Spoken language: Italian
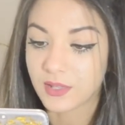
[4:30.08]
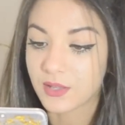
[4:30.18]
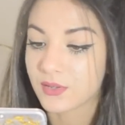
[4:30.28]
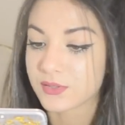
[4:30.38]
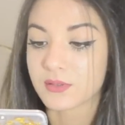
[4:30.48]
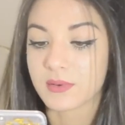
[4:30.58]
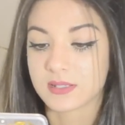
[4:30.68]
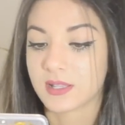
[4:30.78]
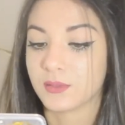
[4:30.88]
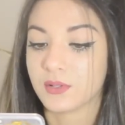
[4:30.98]
Io non sono mai
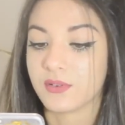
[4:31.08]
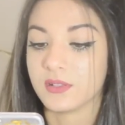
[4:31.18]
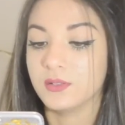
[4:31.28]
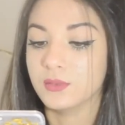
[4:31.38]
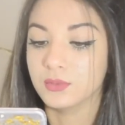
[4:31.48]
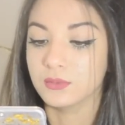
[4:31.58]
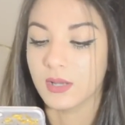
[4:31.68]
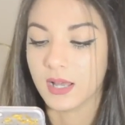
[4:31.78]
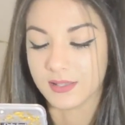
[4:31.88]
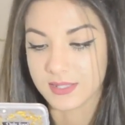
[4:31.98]
stata una fan di YouTube,
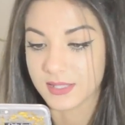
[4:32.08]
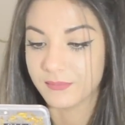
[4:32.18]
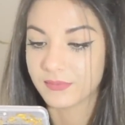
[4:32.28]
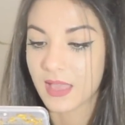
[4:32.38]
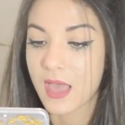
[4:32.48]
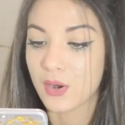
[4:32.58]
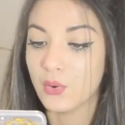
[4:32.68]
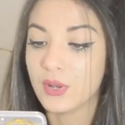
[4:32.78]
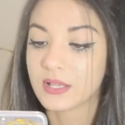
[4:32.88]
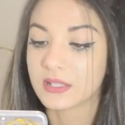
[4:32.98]
anzi, ero
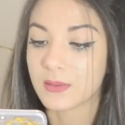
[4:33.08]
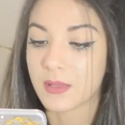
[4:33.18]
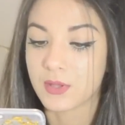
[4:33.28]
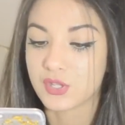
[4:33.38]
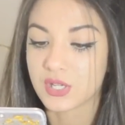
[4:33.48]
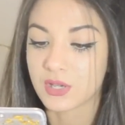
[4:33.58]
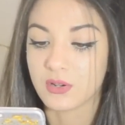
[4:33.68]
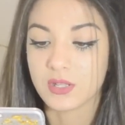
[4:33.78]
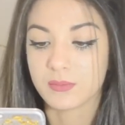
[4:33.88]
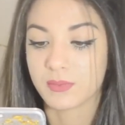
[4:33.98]
l'unica tra i miei amici che
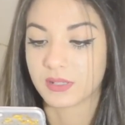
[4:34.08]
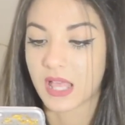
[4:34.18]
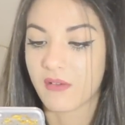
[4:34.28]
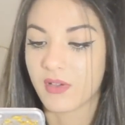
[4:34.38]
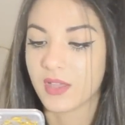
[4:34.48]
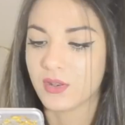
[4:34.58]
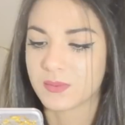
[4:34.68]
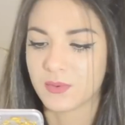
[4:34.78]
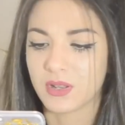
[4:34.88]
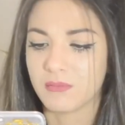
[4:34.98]
non li sopportava e non
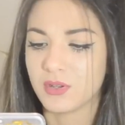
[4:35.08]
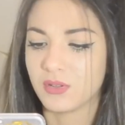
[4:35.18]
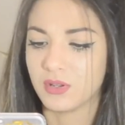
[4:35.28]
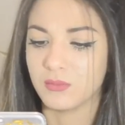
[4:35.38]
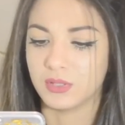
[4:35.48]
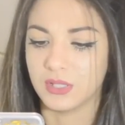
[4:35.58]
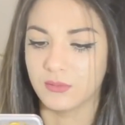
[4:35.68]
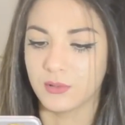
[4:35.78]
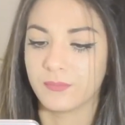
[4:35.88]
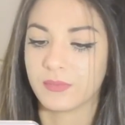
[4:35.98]
sapevo nemmeno io il
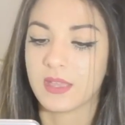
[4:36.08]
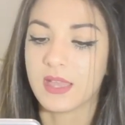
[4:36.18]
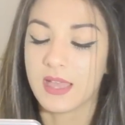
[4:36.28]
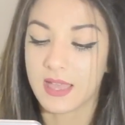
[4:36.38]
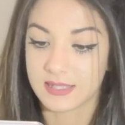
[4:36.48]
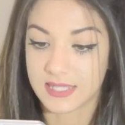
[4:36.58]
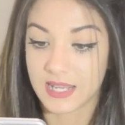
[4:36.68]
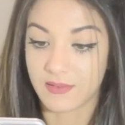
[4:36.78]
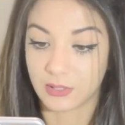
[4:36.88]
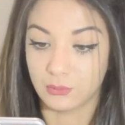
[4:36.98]
motivo. Sei
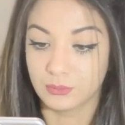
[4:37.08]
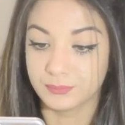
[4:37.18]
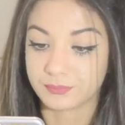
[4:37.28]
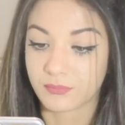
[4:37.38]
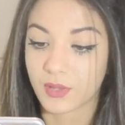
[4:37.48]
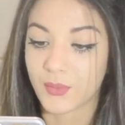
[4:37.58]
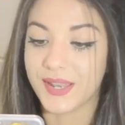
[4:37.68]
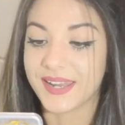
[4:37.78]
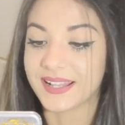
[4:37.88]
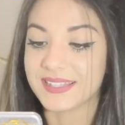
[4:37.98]
arrivata tu,
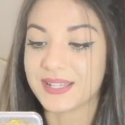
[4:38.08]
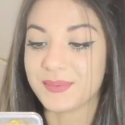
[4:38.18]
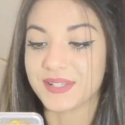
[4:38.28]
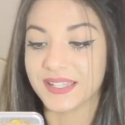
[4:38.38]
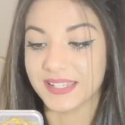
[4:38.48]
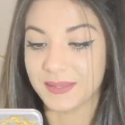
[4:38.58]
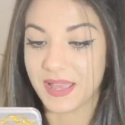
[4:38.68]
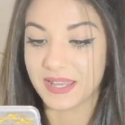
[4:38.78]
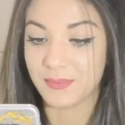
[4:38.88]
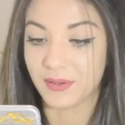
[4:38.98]
quella ragazzina più grande di
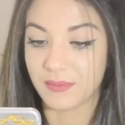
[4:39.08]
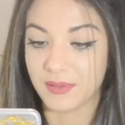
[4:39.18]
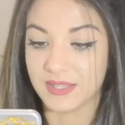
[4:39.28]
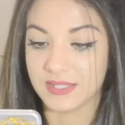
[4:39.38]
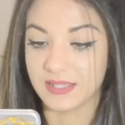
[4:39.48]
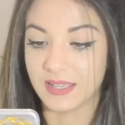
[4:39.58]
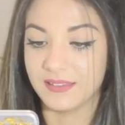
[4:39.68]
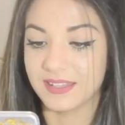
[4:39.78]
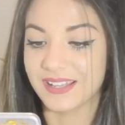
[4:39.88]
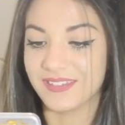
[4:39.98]
me di pochi mesi, a
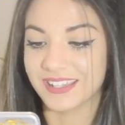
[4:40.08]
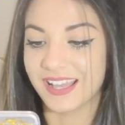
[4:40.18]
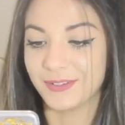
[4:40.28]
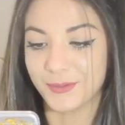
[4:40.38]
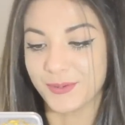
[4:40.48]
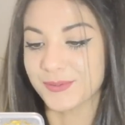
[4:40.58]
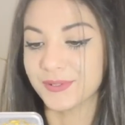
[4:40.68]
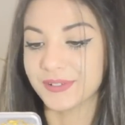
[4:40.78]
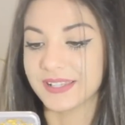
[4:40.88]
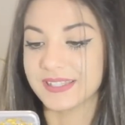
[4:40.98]
dir la verità ti ho
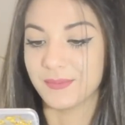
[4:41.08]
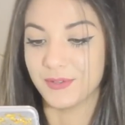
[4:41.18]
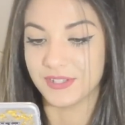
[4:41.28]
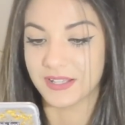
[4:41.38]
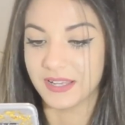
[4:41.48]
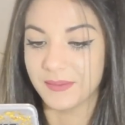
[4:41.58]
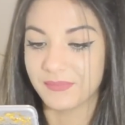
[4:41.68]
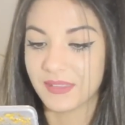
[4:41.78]
conosciuto grazie a musicali.